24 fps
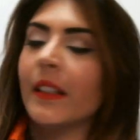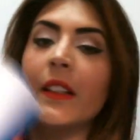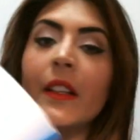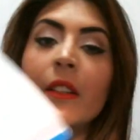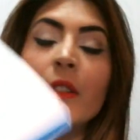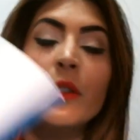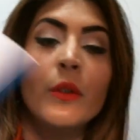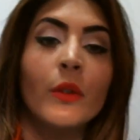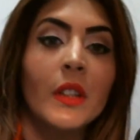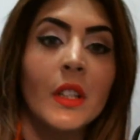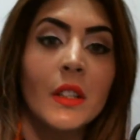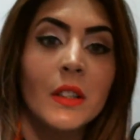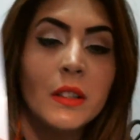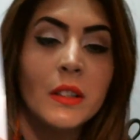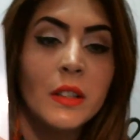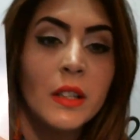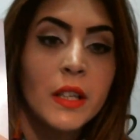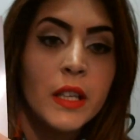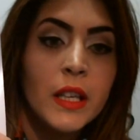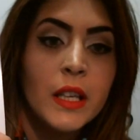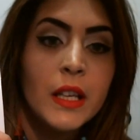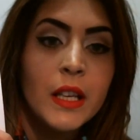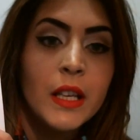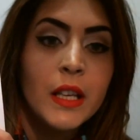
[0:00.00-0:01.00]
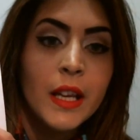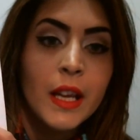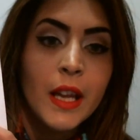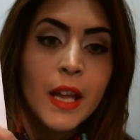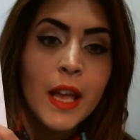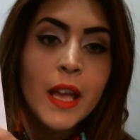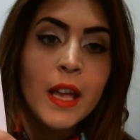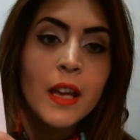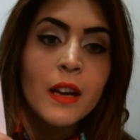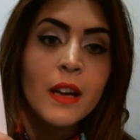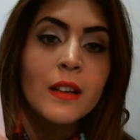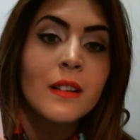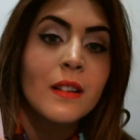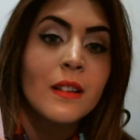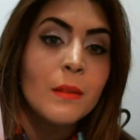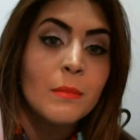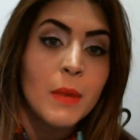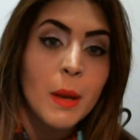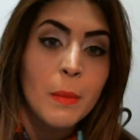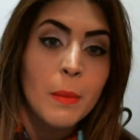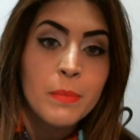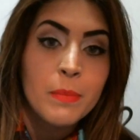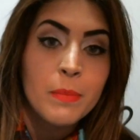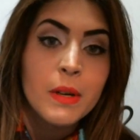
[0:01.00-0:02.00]
degli 80 kg che
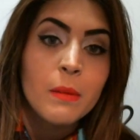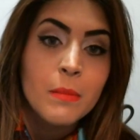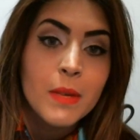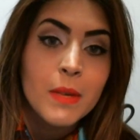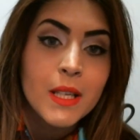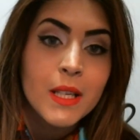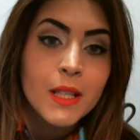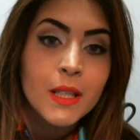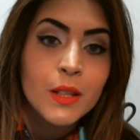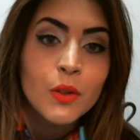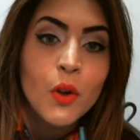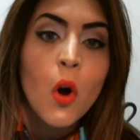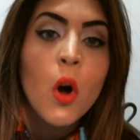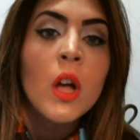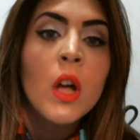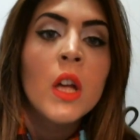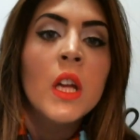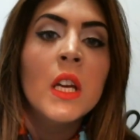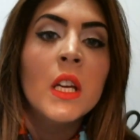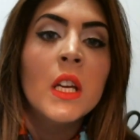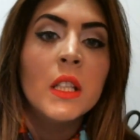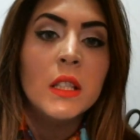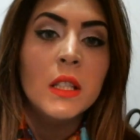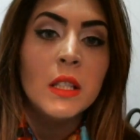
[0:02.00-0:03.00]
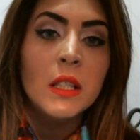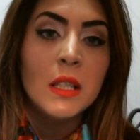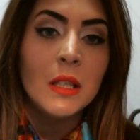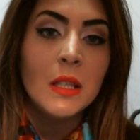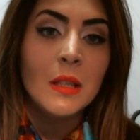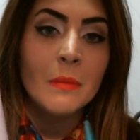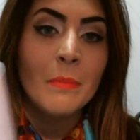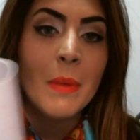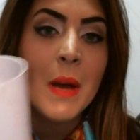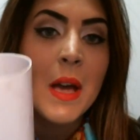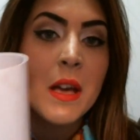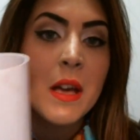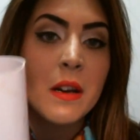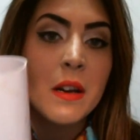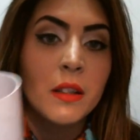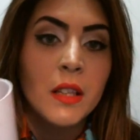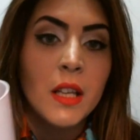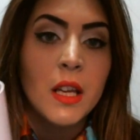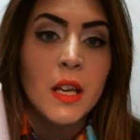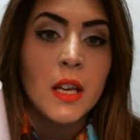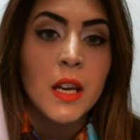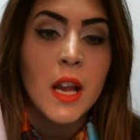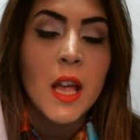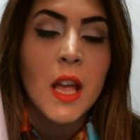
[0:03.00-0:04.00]
mi ha ha permesso di
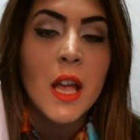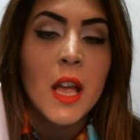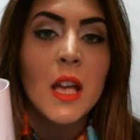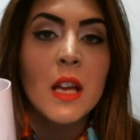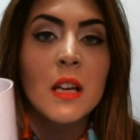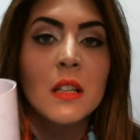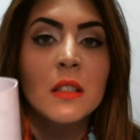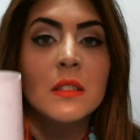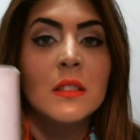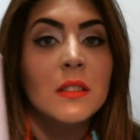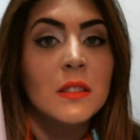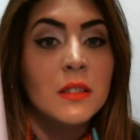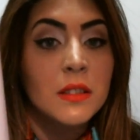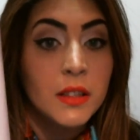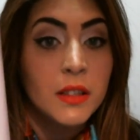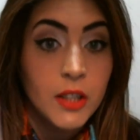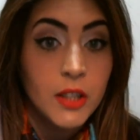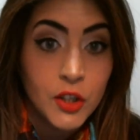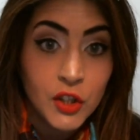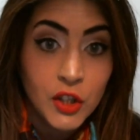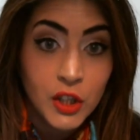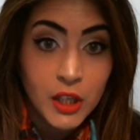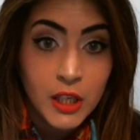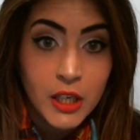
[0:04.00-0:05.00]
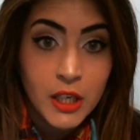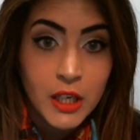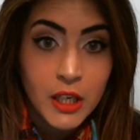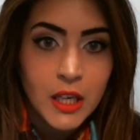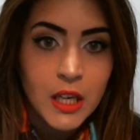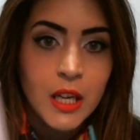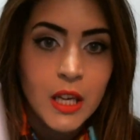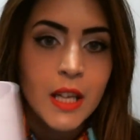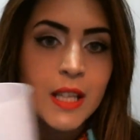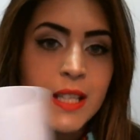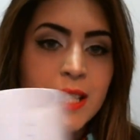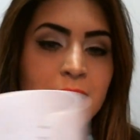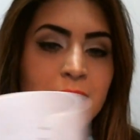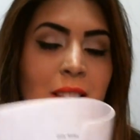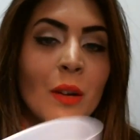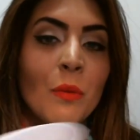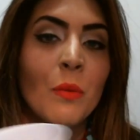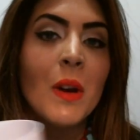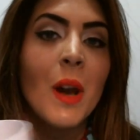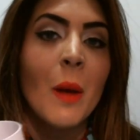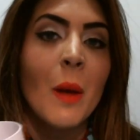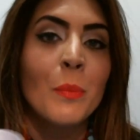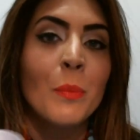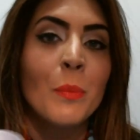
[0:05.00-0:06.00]
perdere oh, 10 kg, che è stata
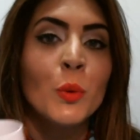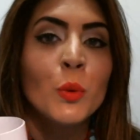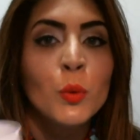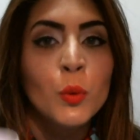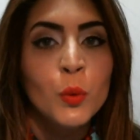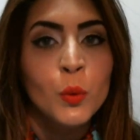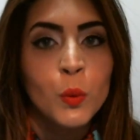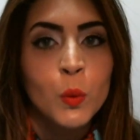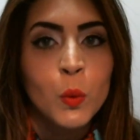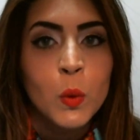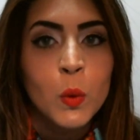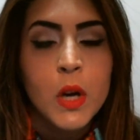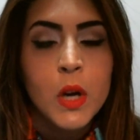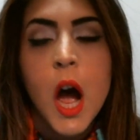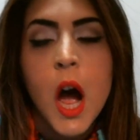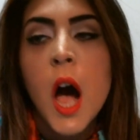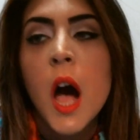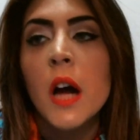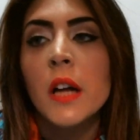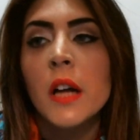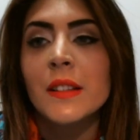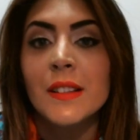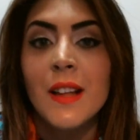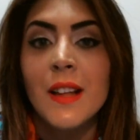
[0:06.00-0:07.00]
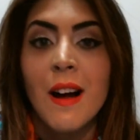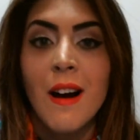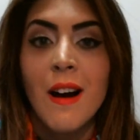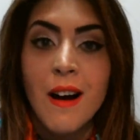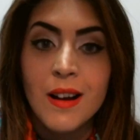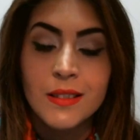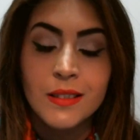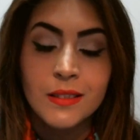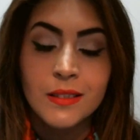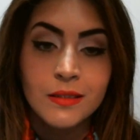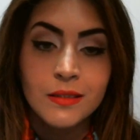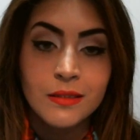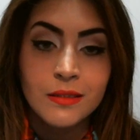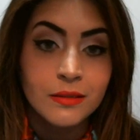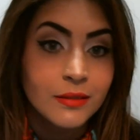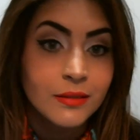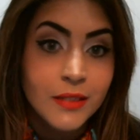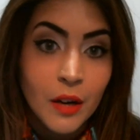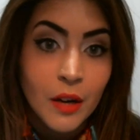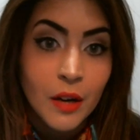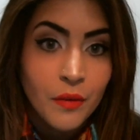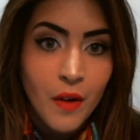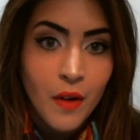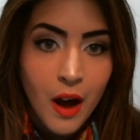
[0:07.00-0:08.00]
quella più dura da, oh,
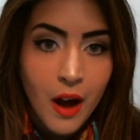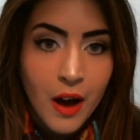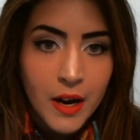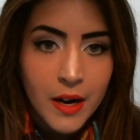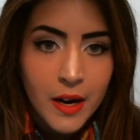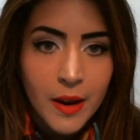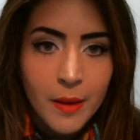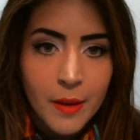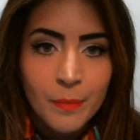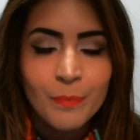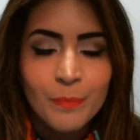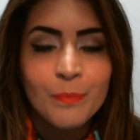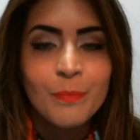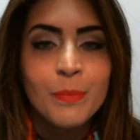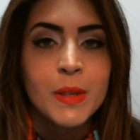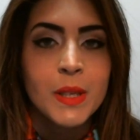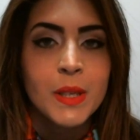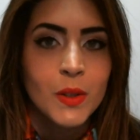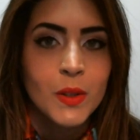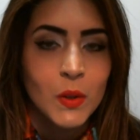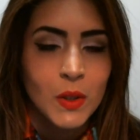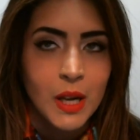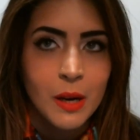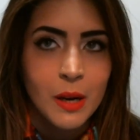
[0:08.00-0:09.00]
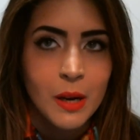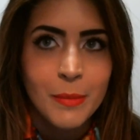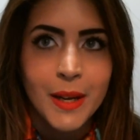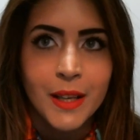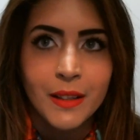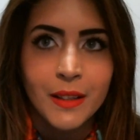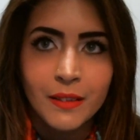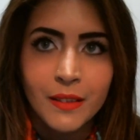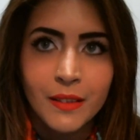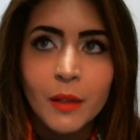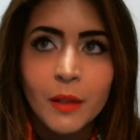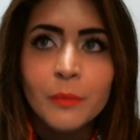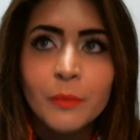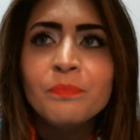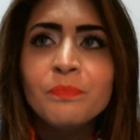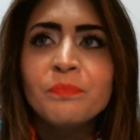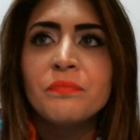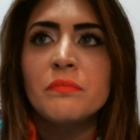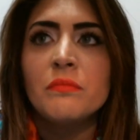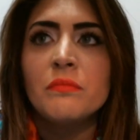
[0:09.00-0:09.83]
da fare personalmente